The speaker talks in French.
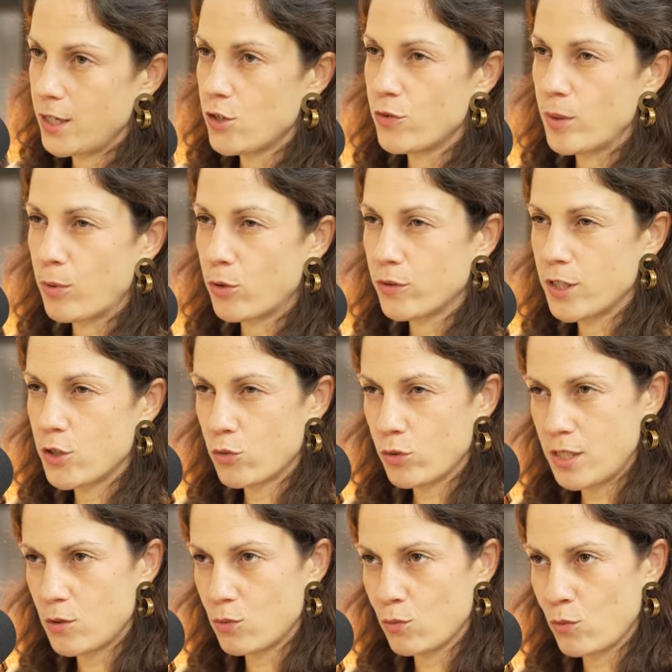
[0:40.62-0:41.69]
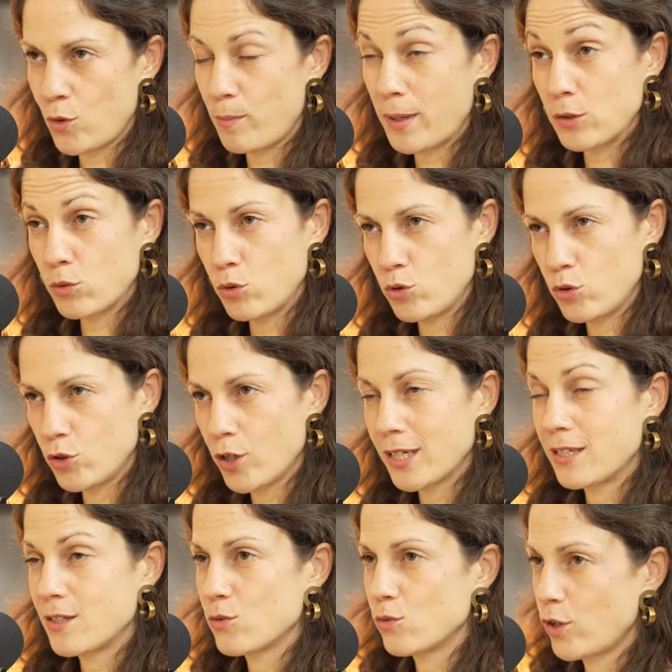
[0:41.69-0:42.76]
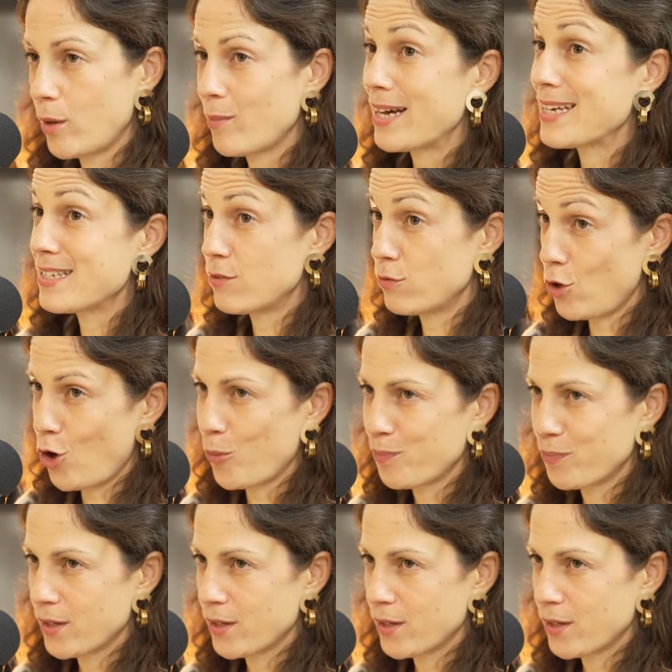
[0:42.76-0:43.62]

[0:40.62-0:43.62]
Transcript: Et je vais prendre des gens qui sont euh, pas trop juniors et qui sont quand même assez forts.